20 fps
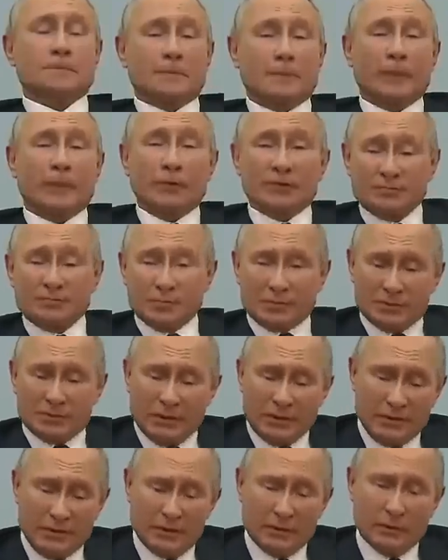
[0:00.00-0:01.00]
Ну,
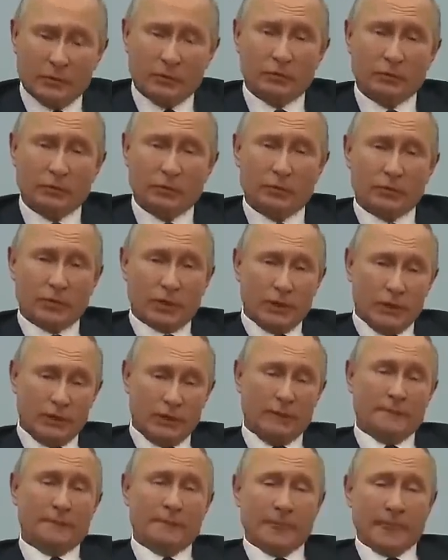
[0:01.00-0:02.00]
смотрите, на, на
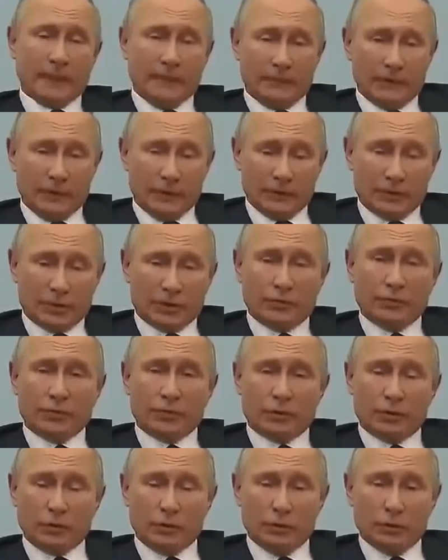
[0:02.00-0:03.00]
Украине. Э,
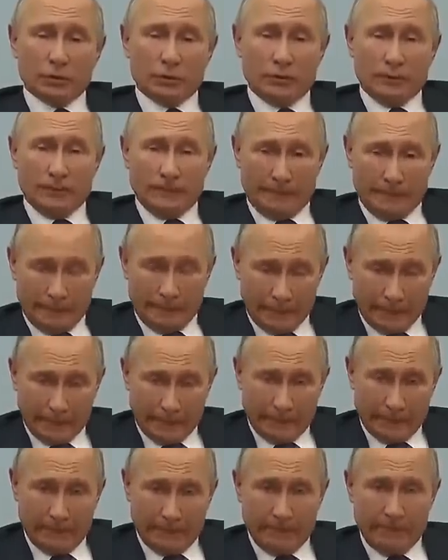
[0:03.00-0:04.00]
Четвертый год.
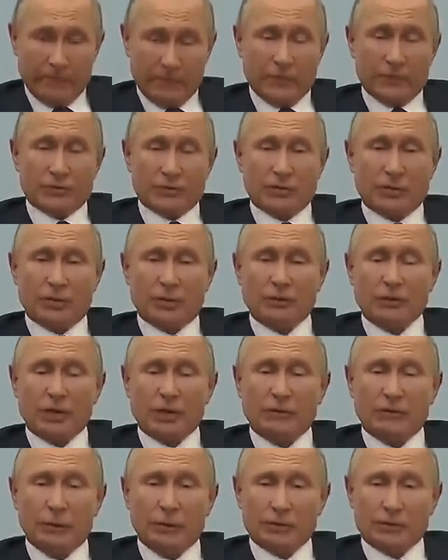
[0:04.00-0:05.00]
Значит, одна
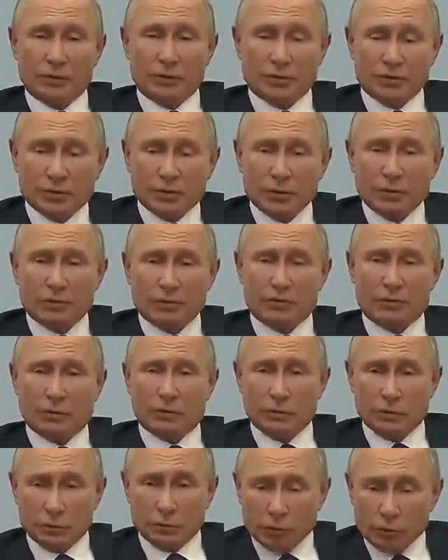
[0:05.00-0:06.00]
революция, четырнадцатый
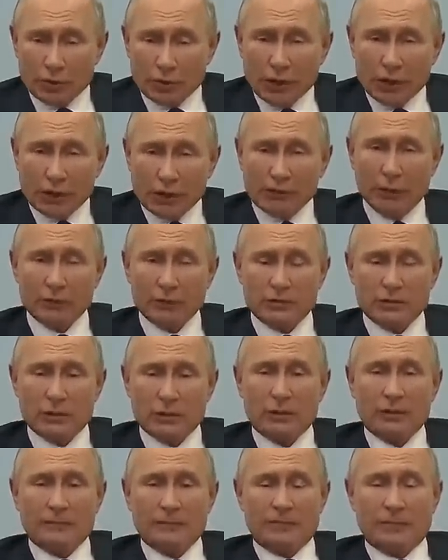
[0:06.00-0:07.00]
год, другая
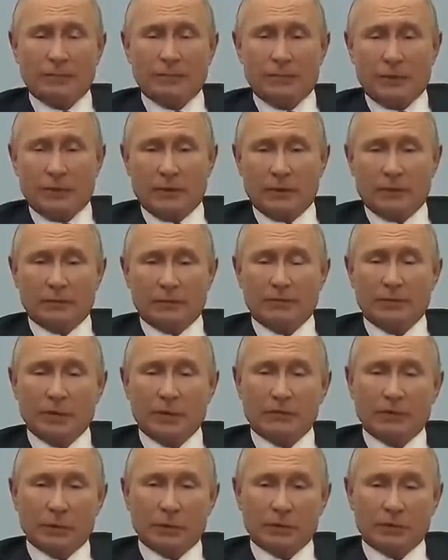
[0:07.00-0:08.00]
революция,
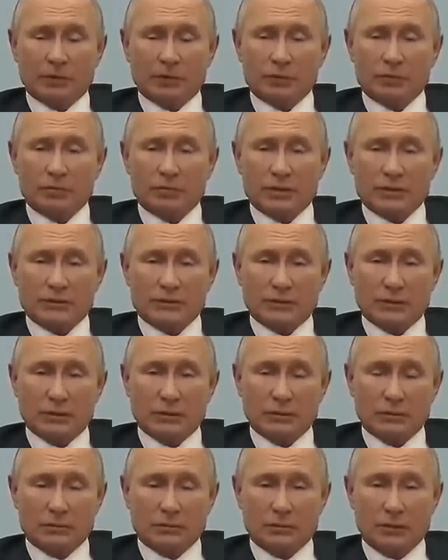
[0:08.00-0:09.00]
переворот
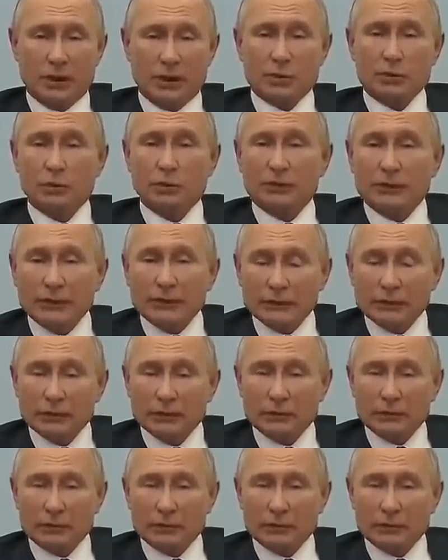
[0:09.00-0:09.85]
государственный. Результат.